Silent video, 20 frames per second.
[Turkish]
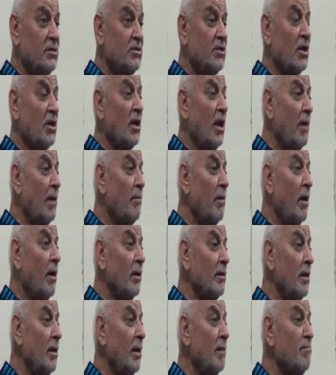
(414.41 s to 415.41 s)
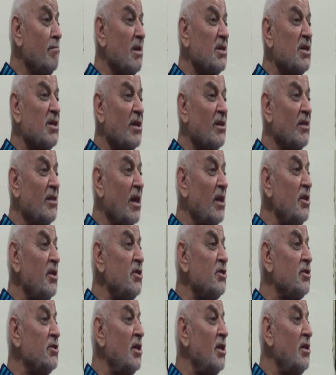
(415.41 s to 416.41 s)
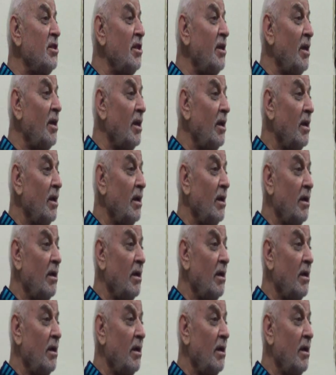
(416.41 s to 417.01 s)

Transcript: Cenab-ı Allah'ın masarından işlediği